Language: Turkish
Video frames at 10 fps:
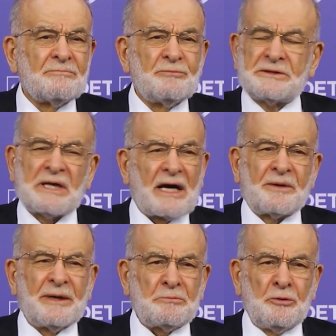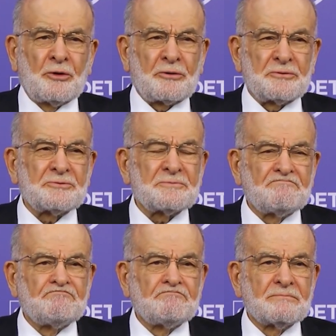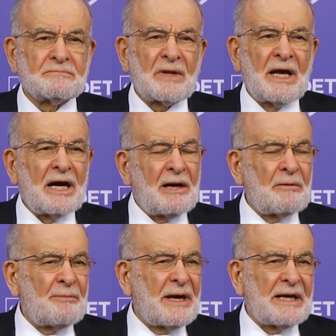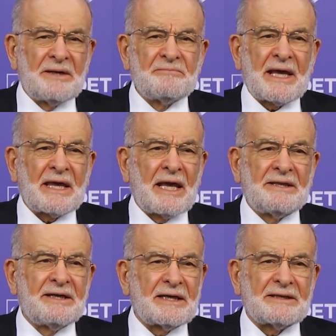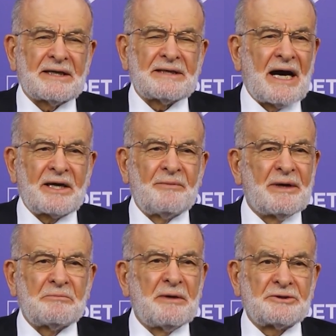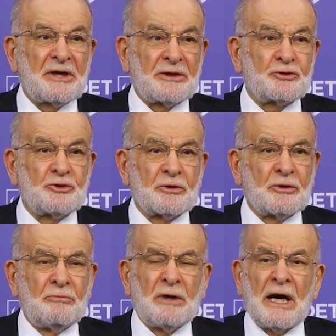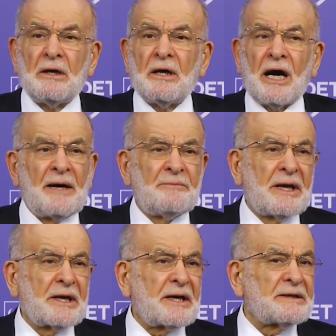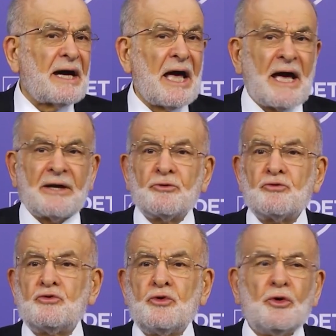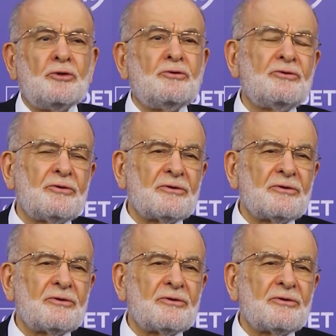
Biz takip etmiyoruz. Ama ben elimden geldiği kadar takip etmeye çalışıyorum. Amerika'da her gün